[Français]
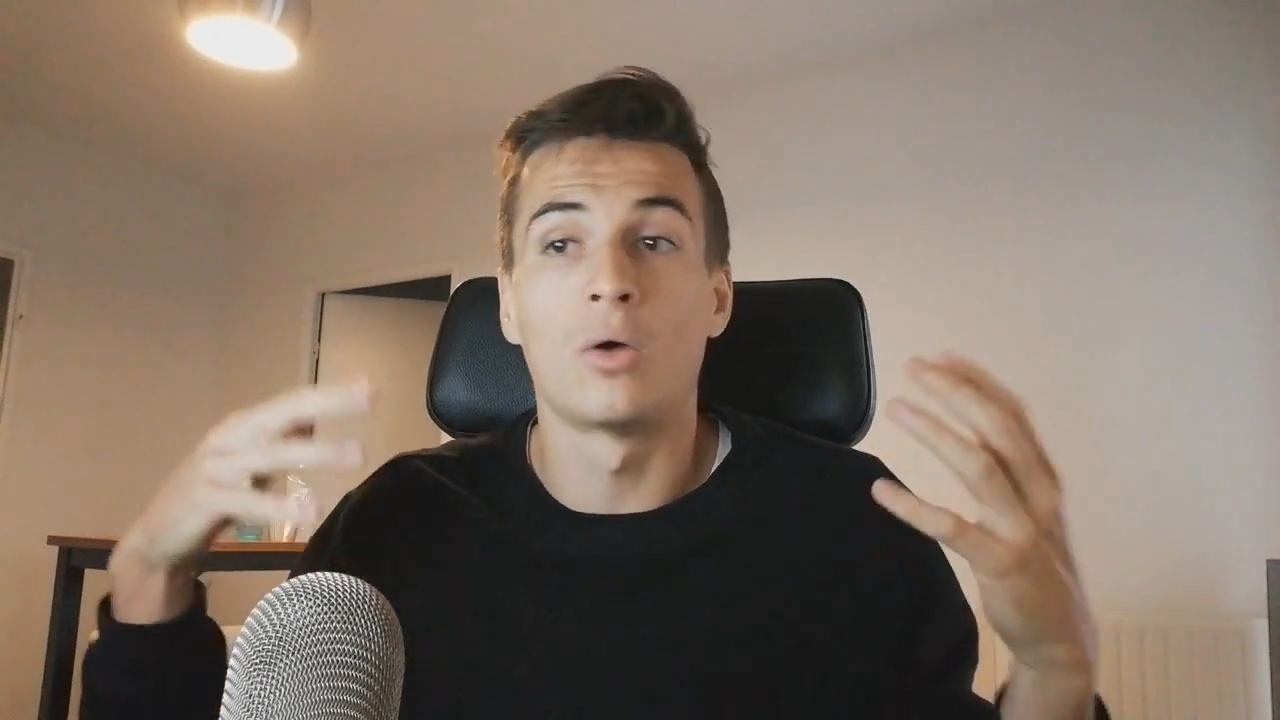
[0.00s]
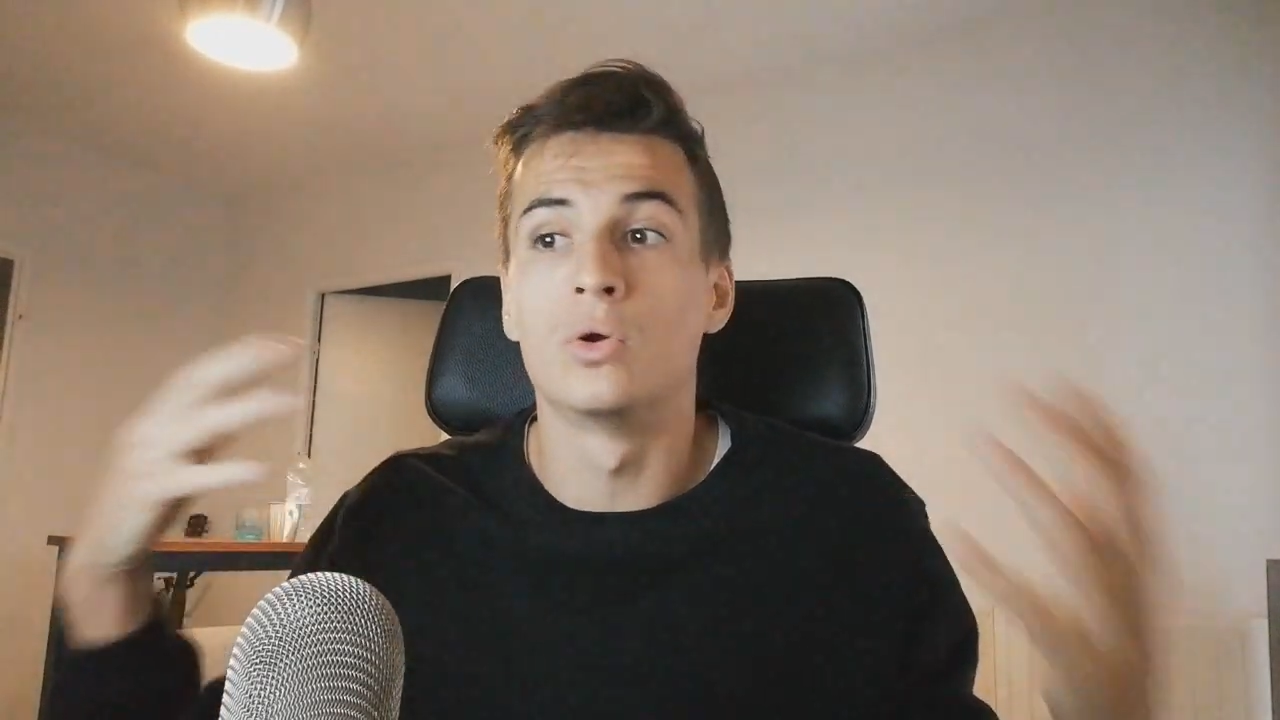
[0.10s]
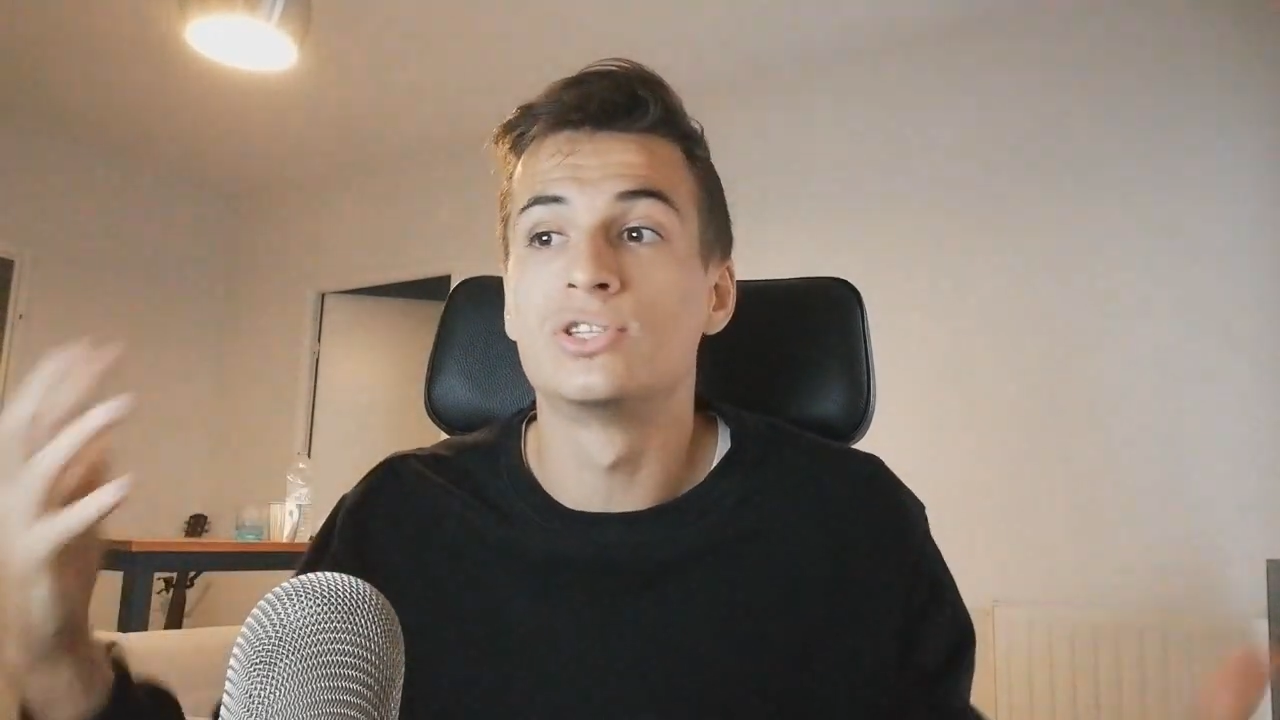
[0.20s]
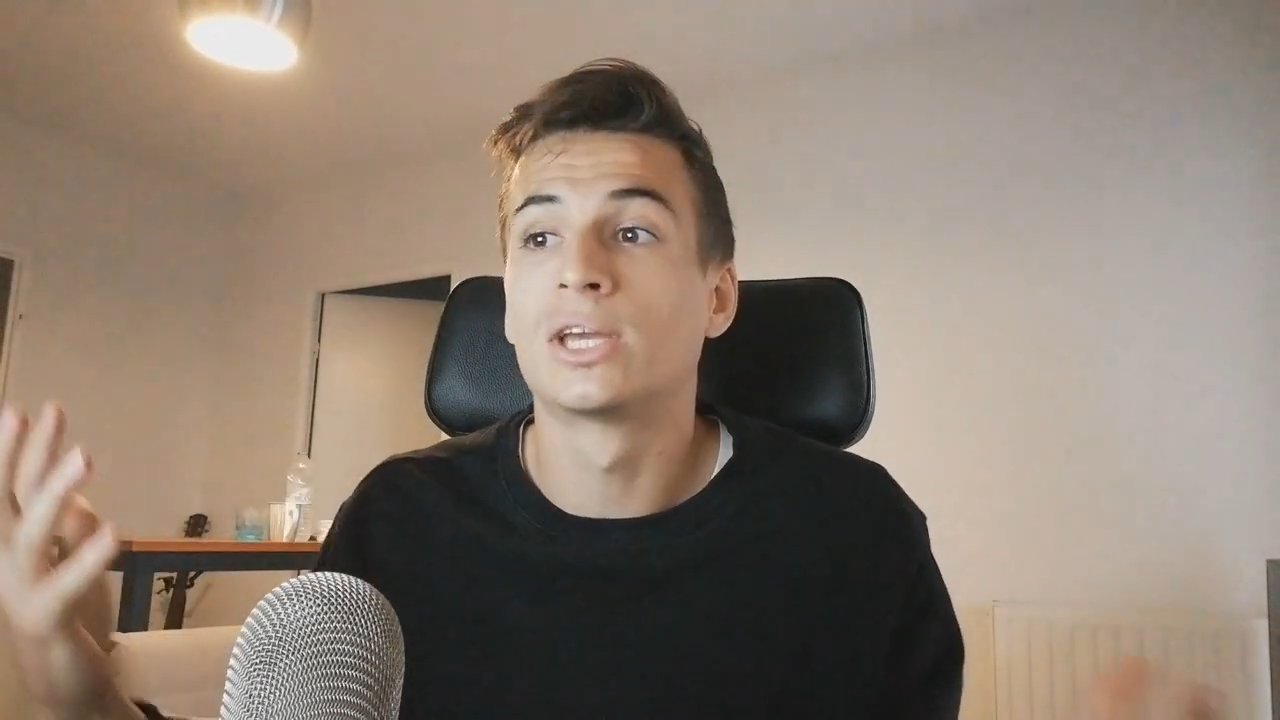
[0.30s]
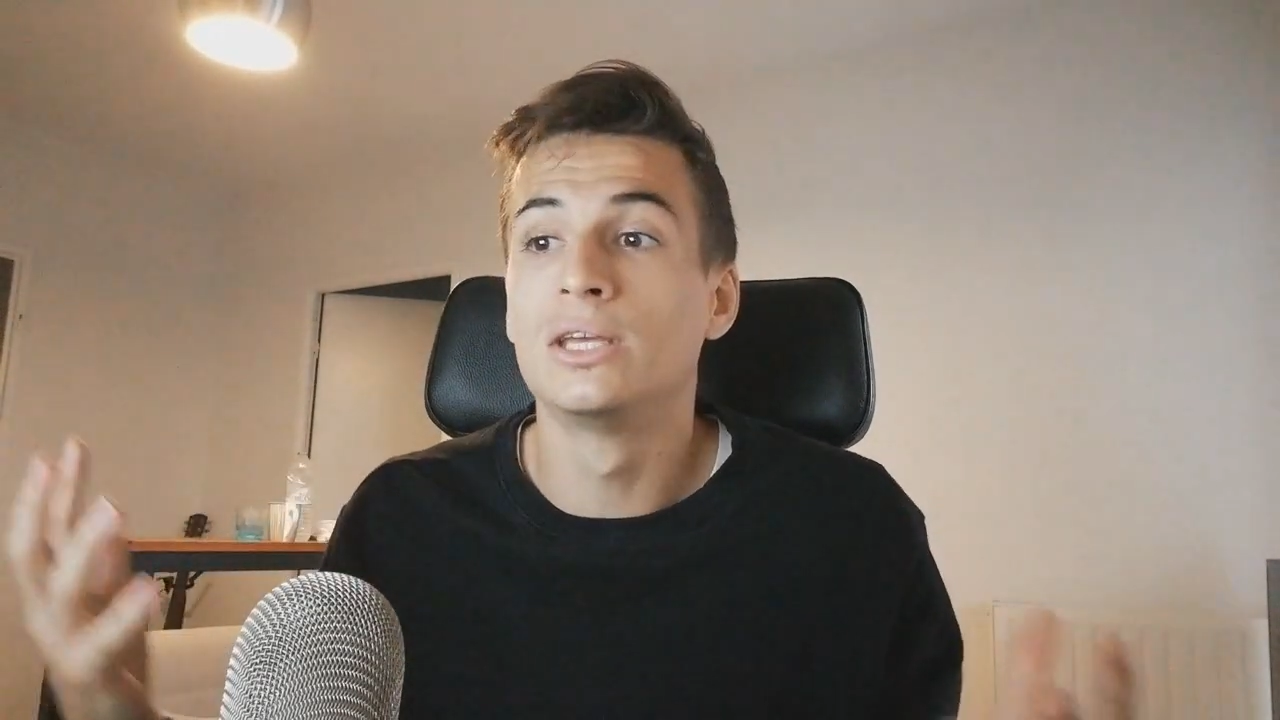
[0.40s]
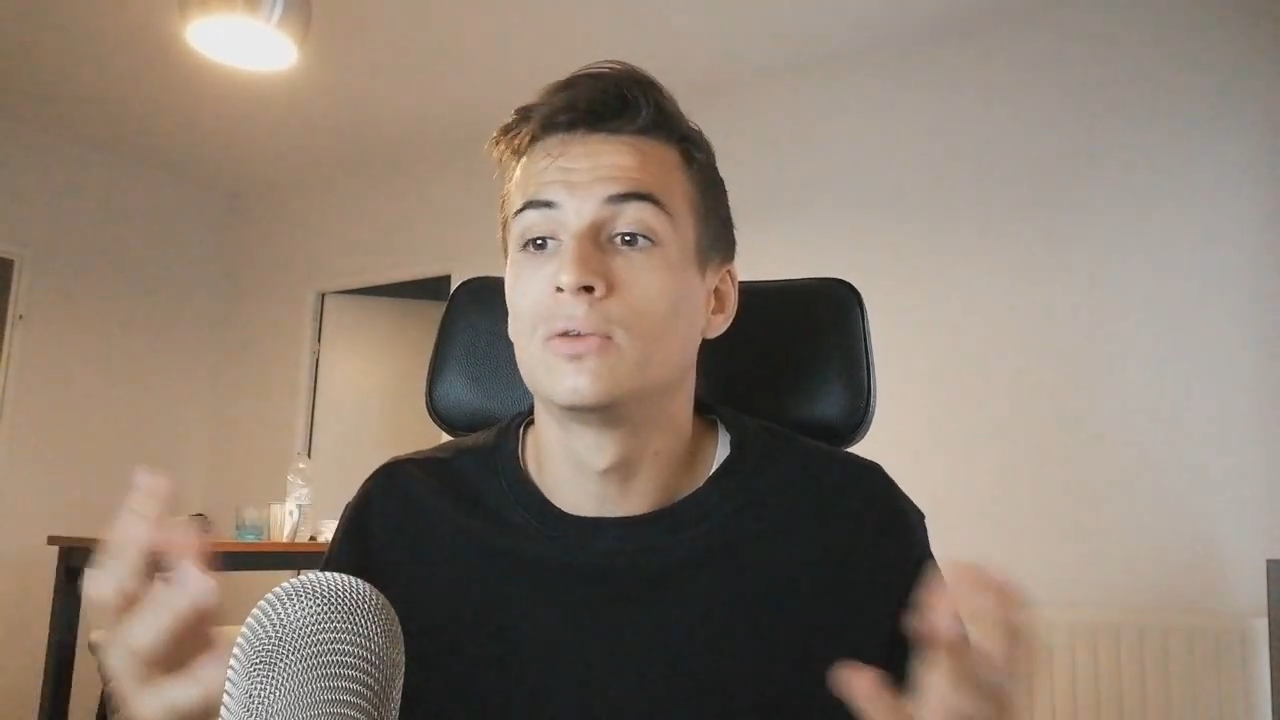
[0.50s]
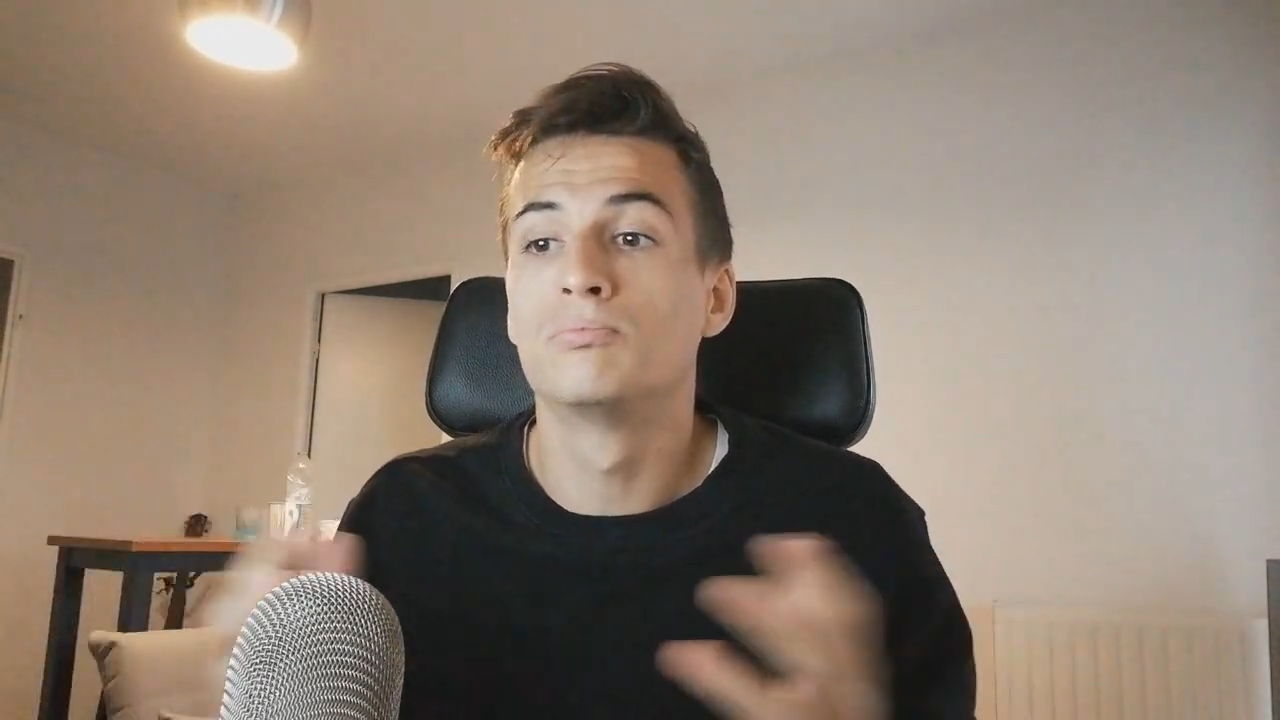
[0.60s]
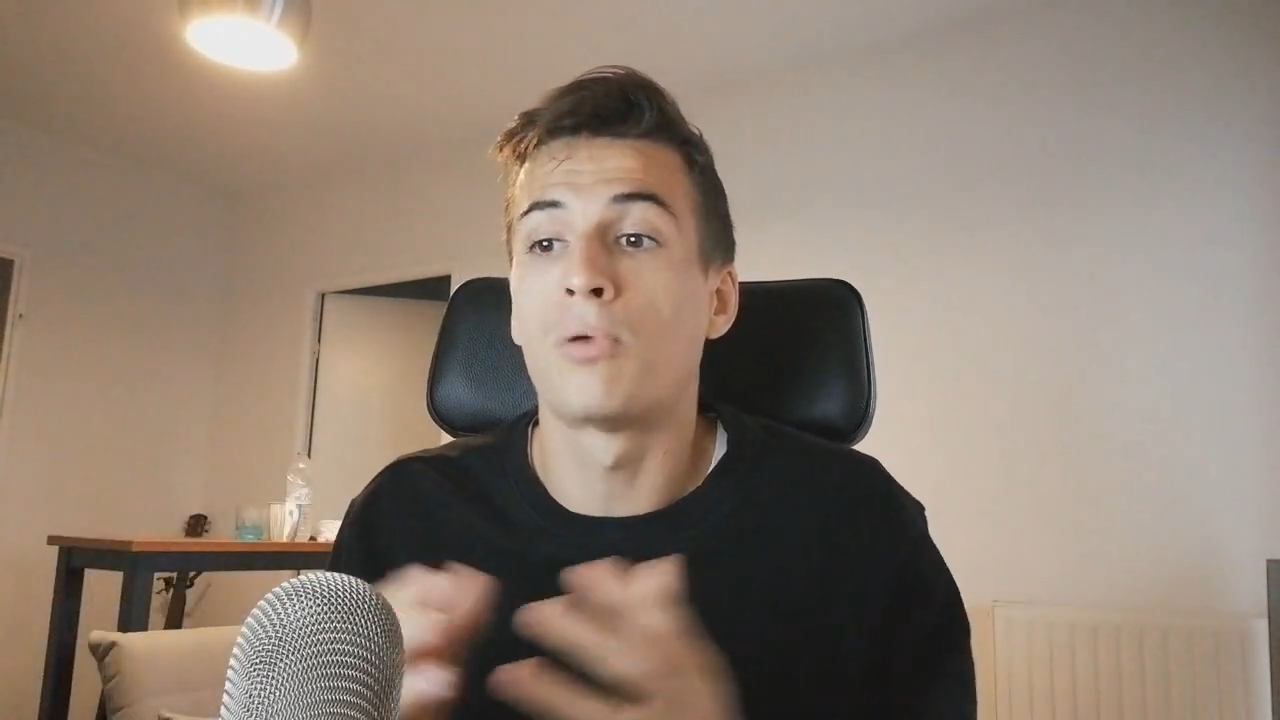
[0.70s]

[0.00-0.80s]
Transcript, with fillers: Wall Street